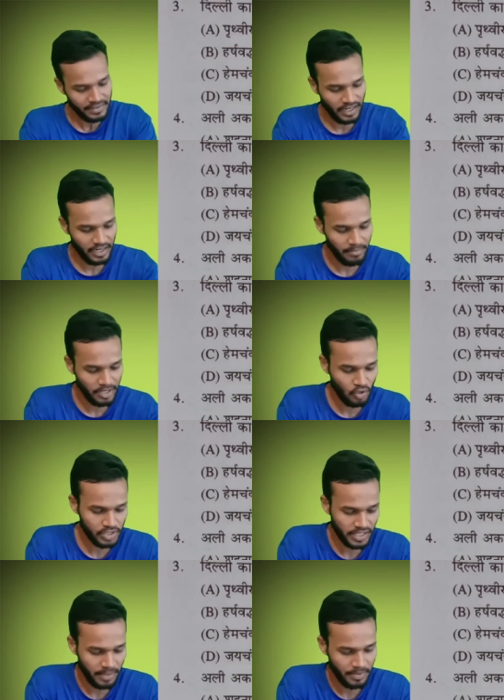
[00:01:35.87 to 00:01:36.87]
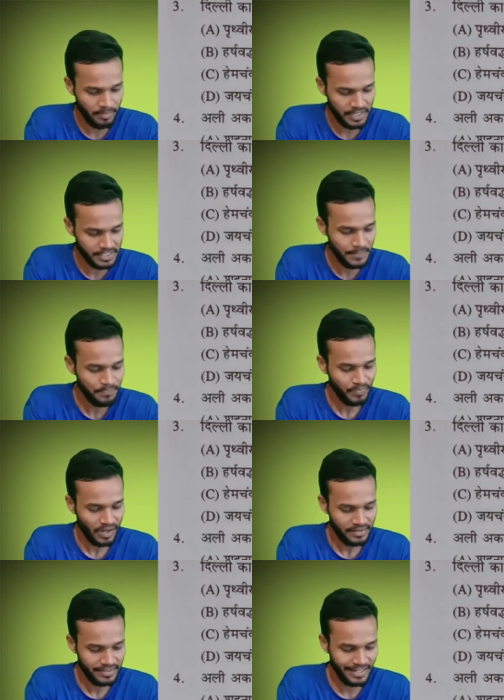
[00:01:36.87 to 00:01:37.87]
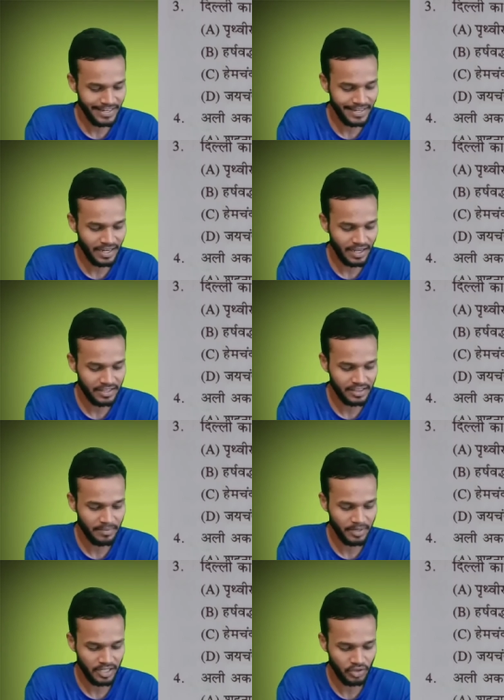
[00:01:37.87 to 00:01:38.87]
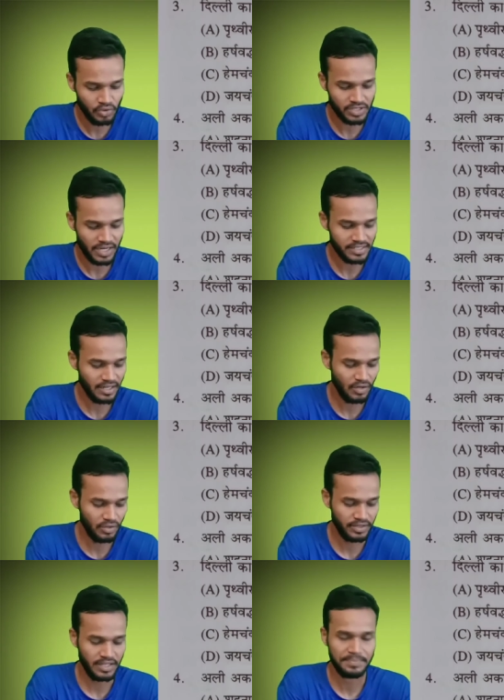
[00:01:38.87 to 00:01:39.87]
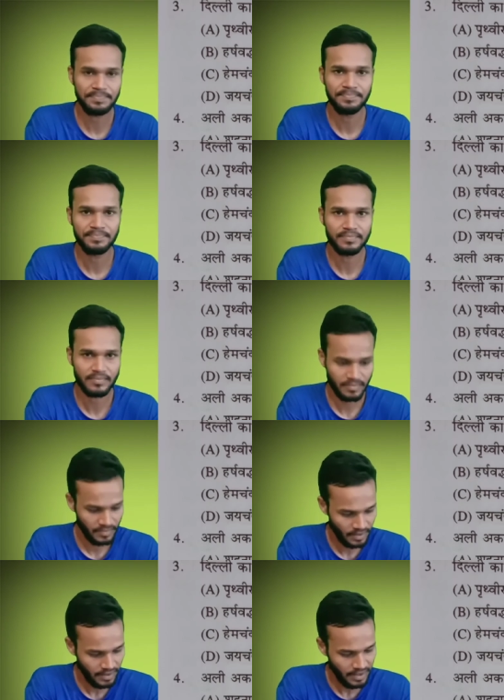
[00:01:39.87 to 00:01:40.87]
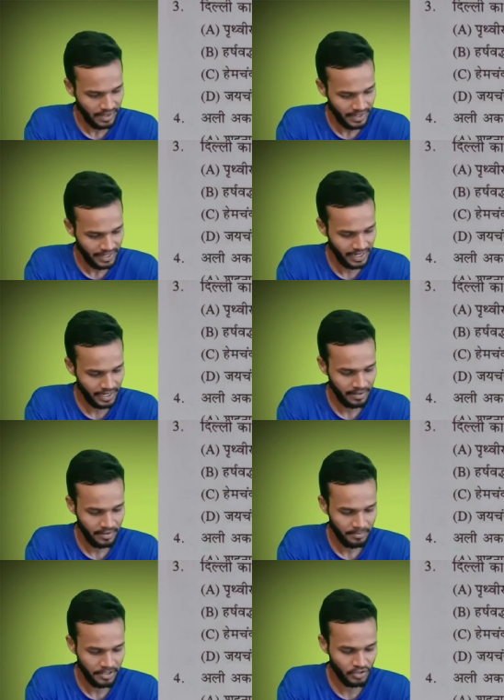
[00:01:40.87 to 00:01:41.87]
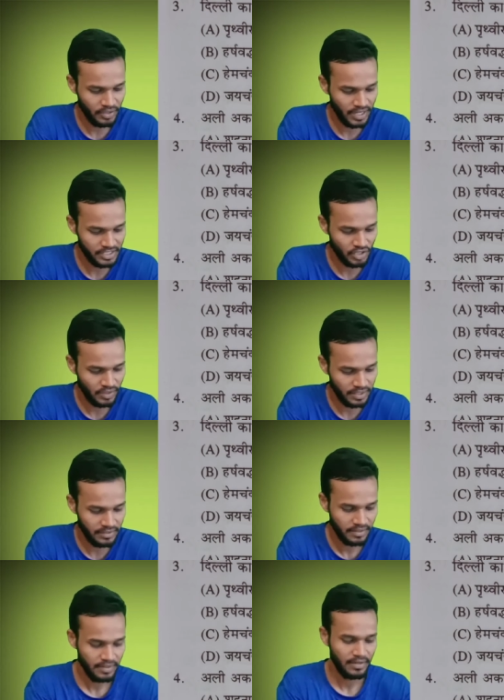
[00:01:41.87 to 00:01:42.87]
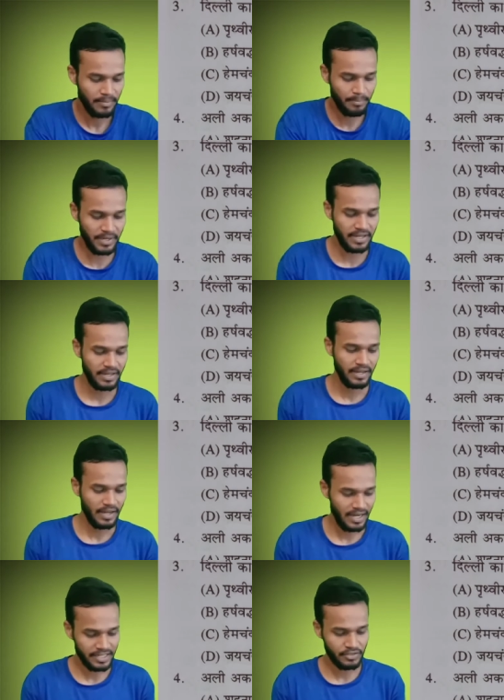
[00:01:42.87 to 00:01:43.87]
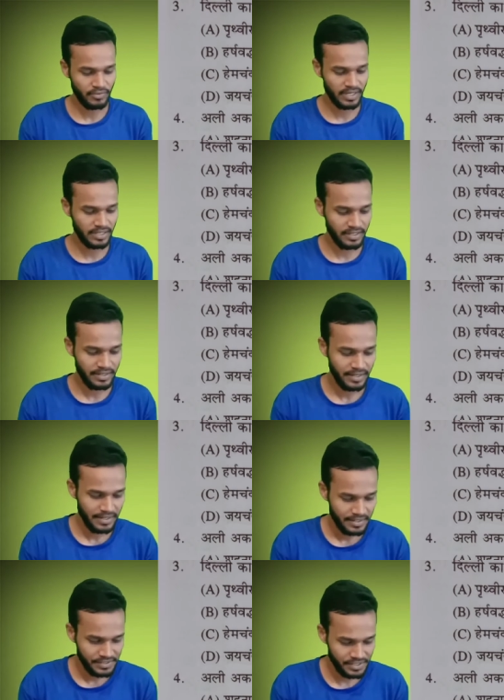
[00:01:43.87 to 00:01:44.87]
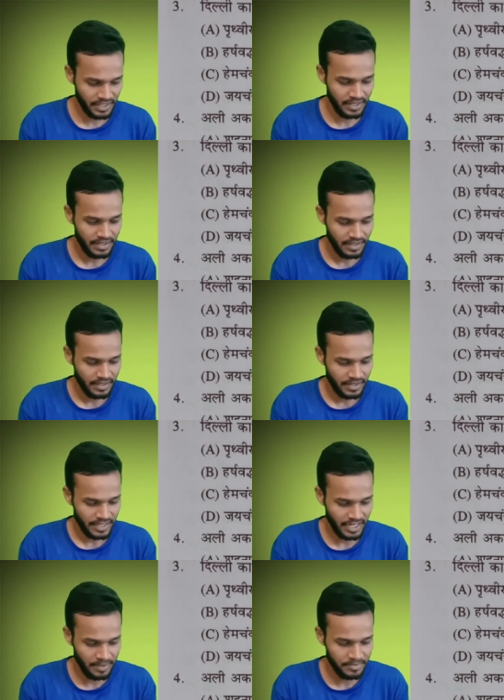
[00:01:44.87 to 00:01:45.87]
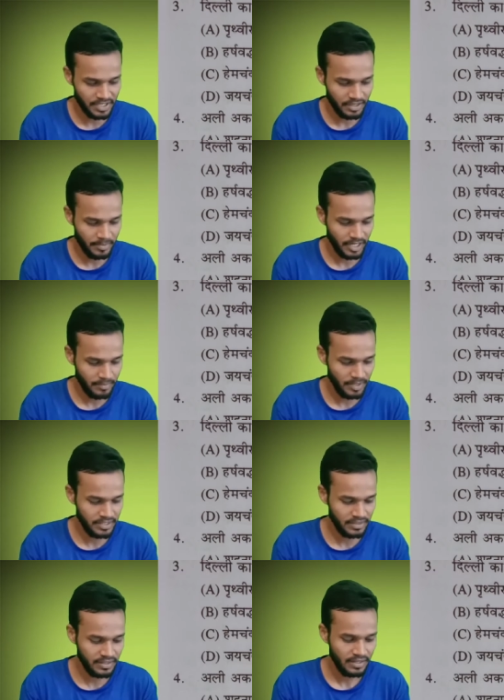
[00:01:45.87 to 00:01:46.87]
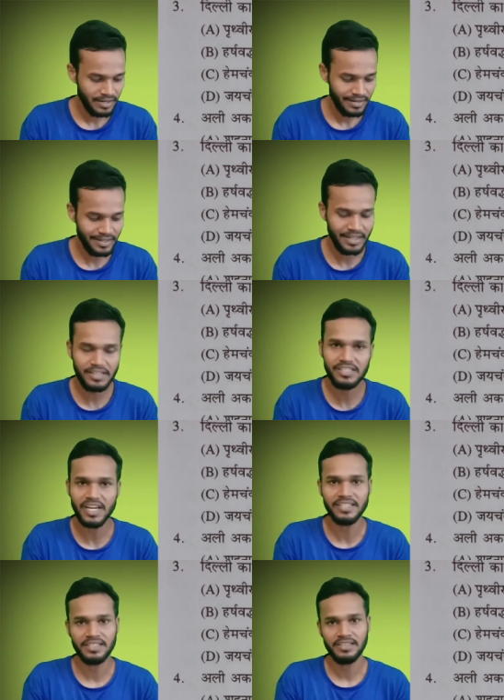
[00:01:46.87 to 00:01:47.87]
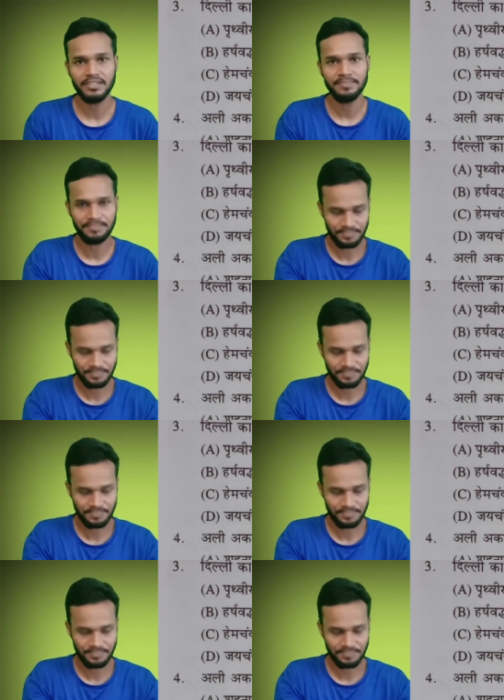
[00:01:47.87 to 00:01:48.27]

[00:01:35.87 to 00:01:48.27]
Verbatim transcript: थर्ड नंबर क्वेश्चन आपके पास है दिल्ली का अंतिम हिंदू शासक कौन था ए पृथ्वीराज चौहान बी हर्षवर्धन सी हेमचंद विक्रमादित्य डी जयचंद्र